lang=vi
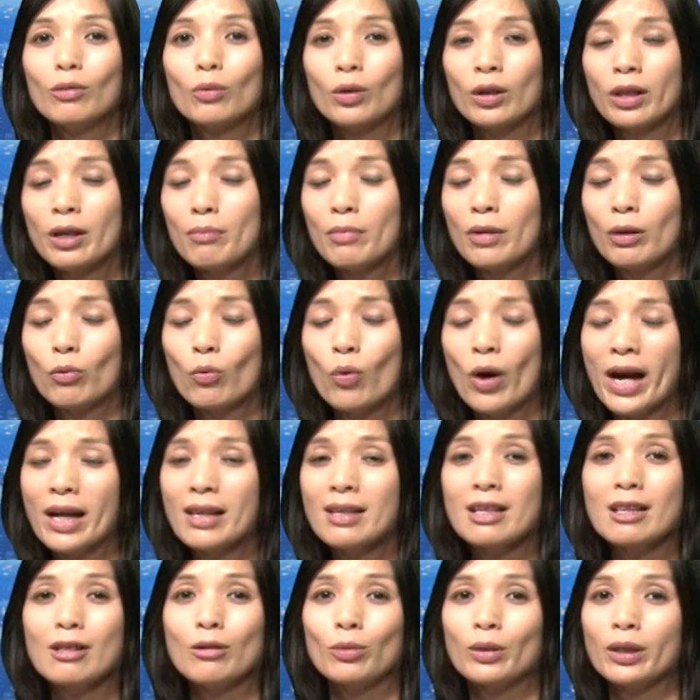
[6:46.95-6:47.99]
khi mà quá
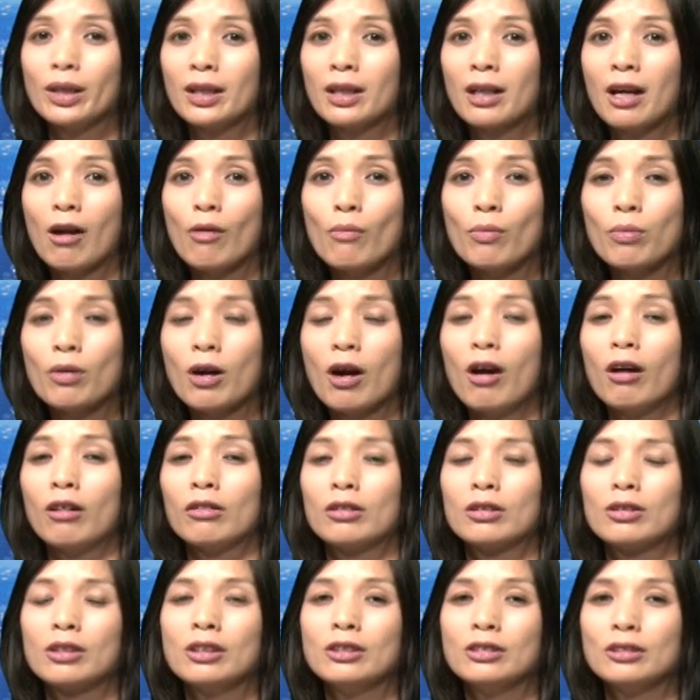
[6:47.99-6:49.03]
nhiều thì không còn
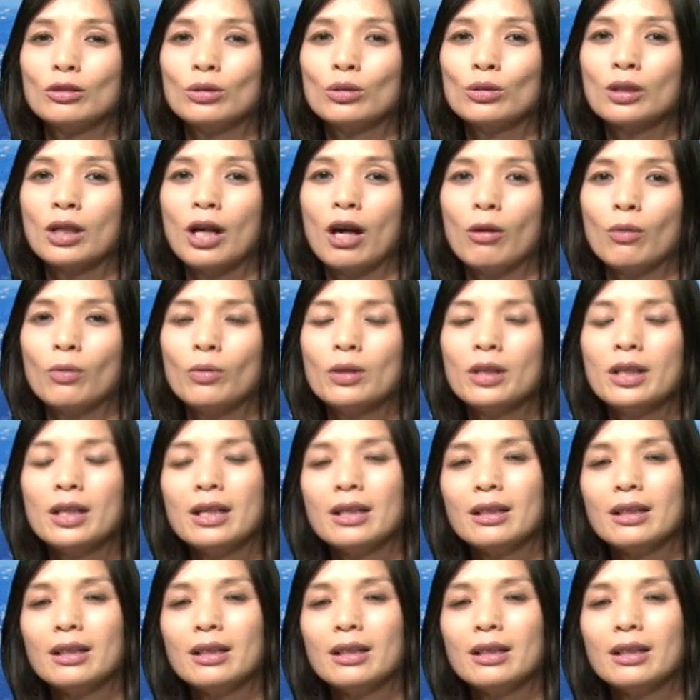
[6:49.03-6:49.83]
đường xuất khẩu